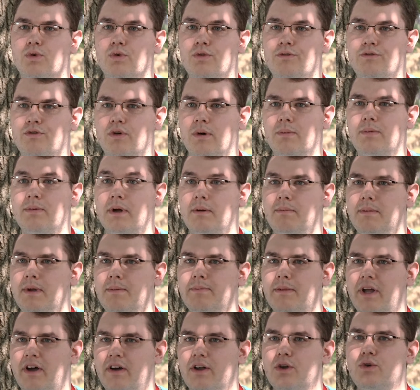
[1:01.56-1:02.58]
eux font à peu près le
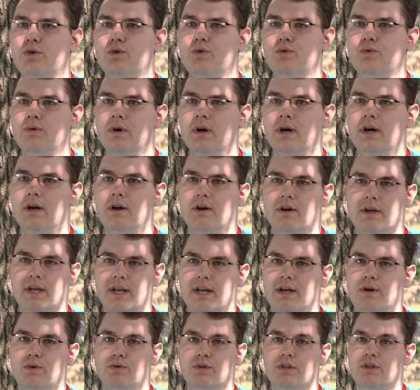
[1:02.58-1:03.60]
même travail que nous, alors
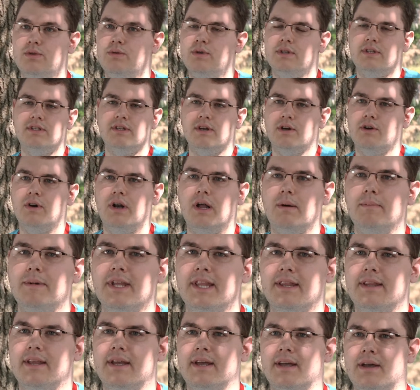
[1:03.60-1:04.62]
qu'à la Courtine, on était un camp de
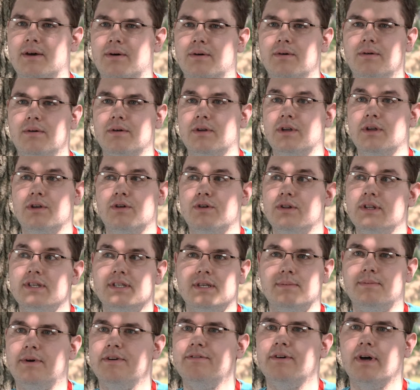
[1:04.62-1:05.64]
l'armée de terre euh, qui
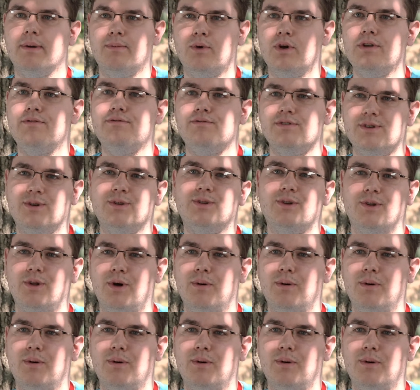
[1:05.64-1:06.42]
connaissait pas vraiment les fusées en temps